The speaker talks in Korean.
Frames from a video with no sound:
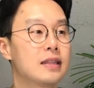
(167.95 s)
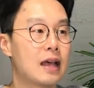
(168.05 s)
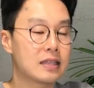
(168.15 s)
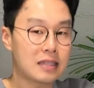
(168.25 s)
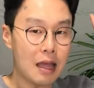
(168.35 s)

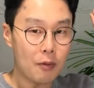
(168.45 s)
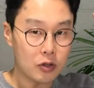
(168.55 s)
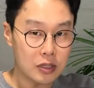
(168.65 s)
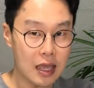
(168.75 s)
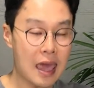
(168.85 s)
나
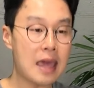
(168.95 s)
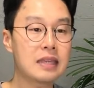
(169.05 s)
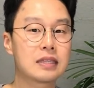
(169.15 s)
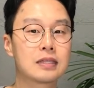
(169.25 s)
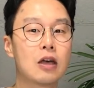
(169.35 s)
스타벅스에
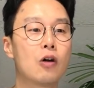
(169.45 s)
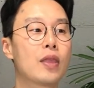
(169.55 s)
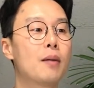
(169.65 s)
있어.